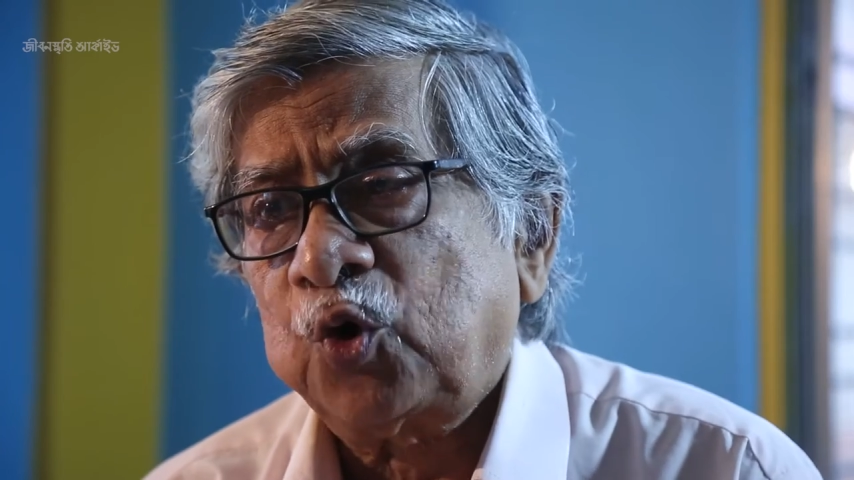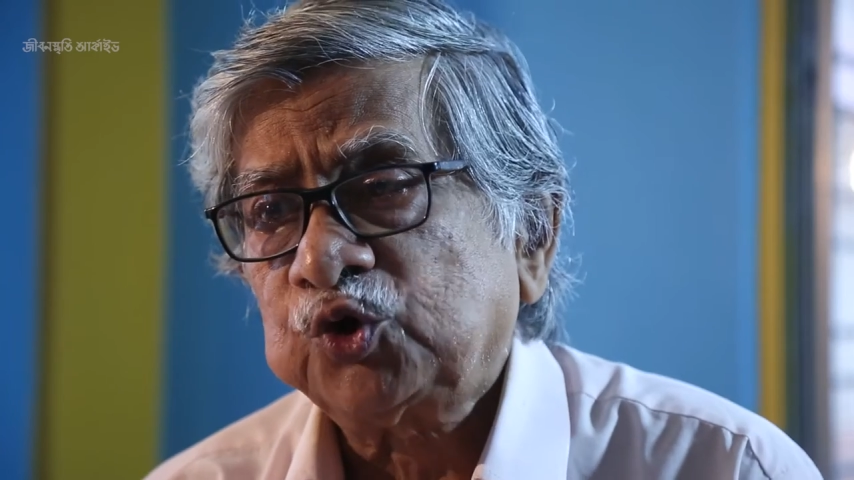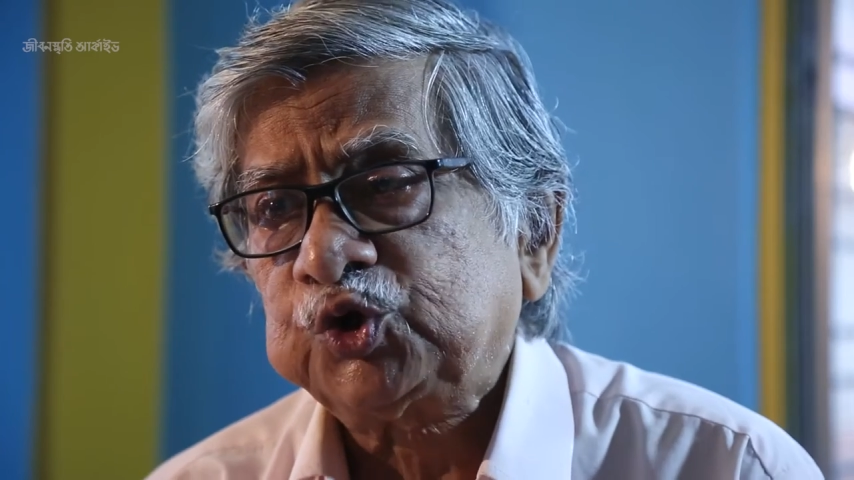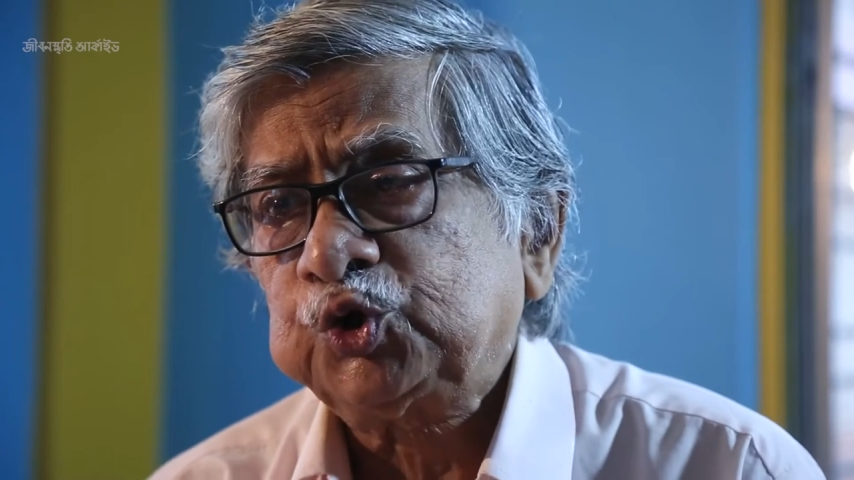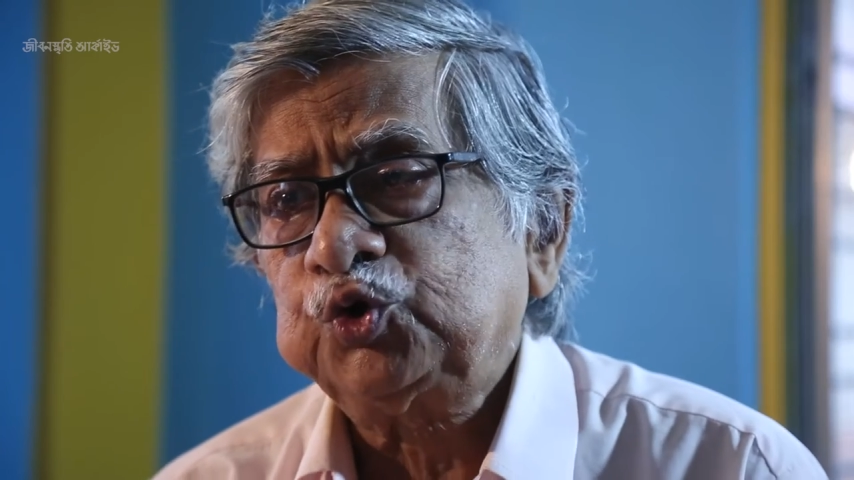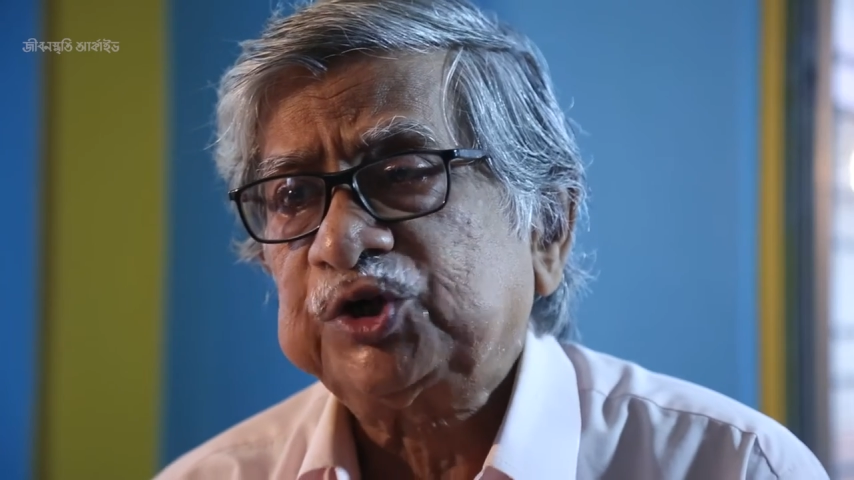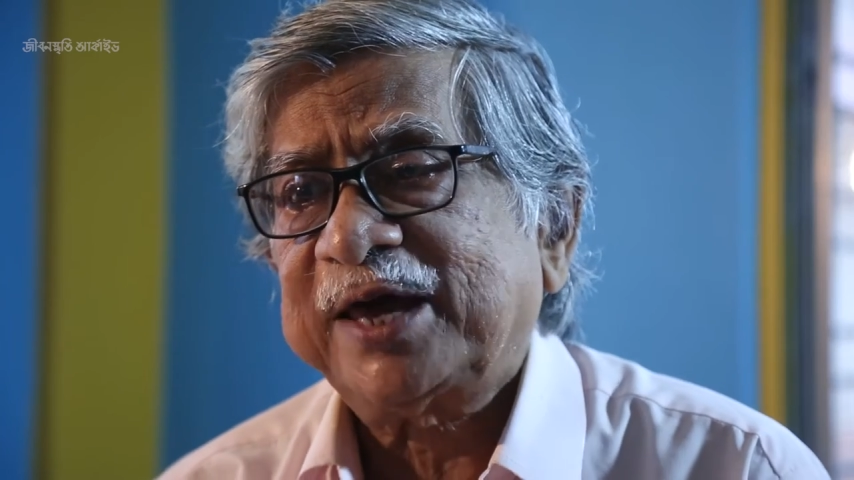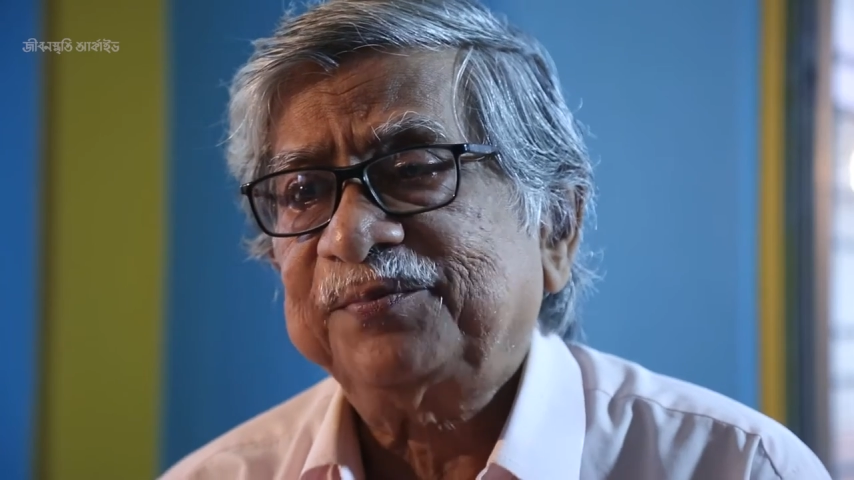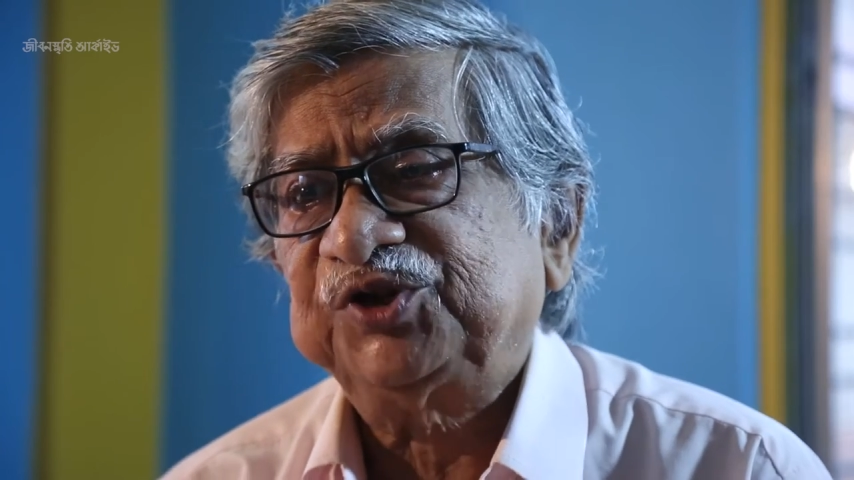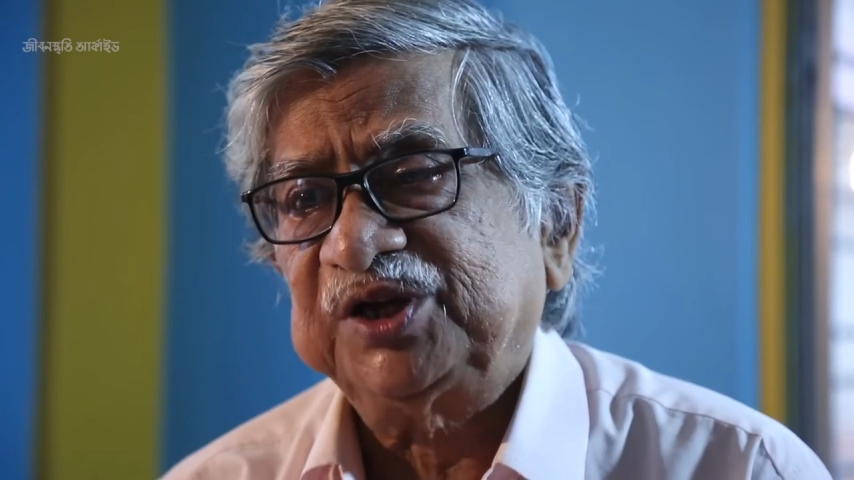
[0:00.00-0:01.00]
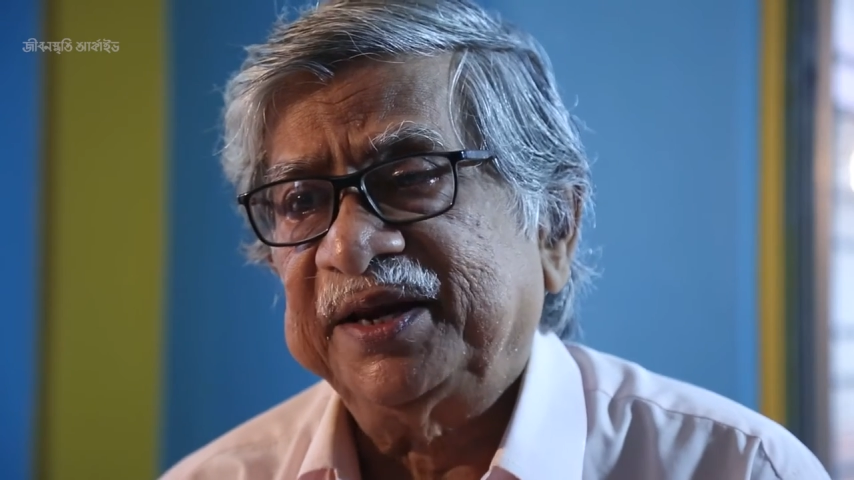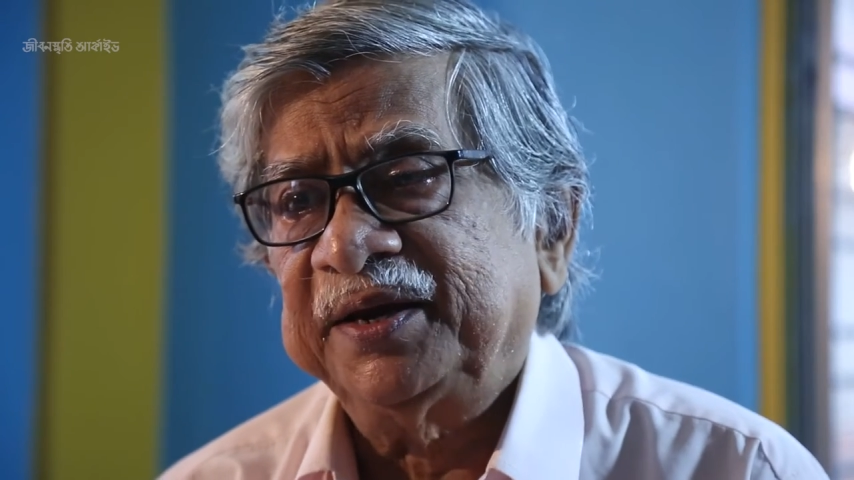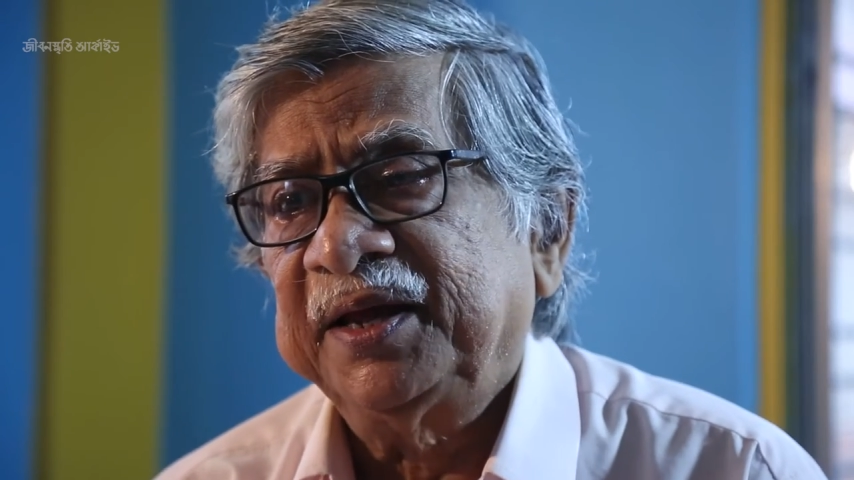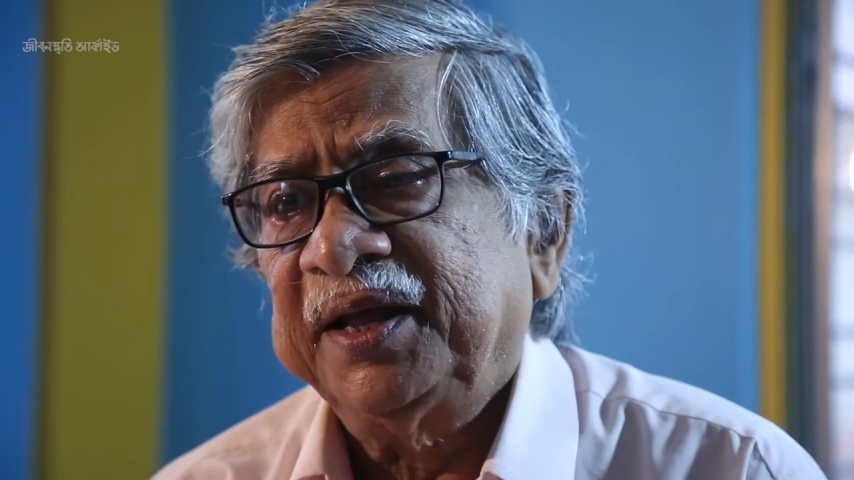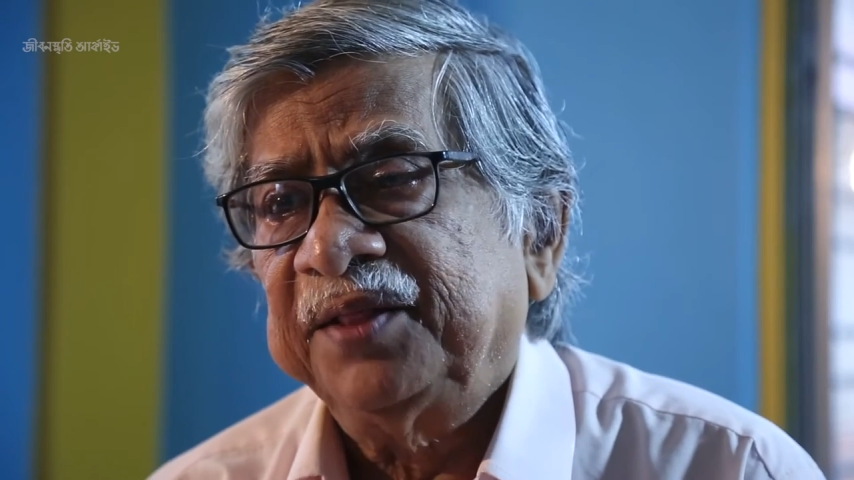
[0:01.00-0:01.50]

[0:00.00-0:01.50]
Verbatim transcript: খসরু সাহেব ছিলেন